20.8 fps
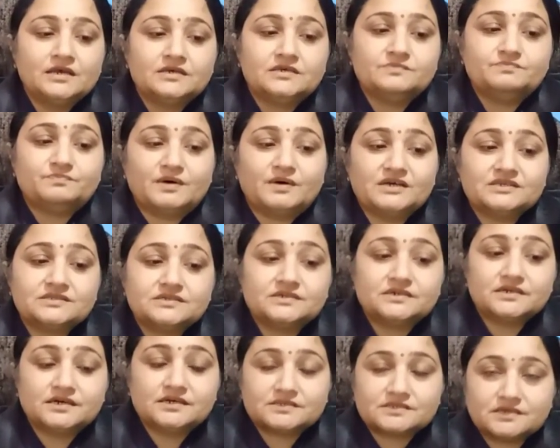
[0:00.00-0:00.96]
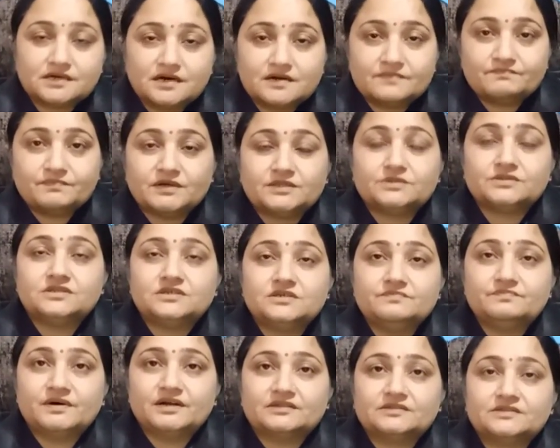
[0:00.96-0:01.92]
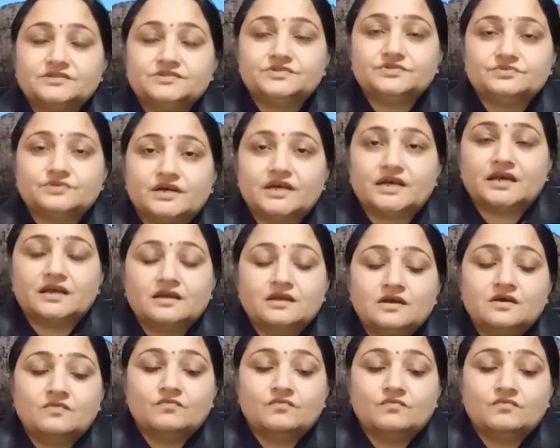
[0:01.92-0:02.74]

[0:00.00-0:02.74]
कि बासठ हज़ार पद की भर्ती जो है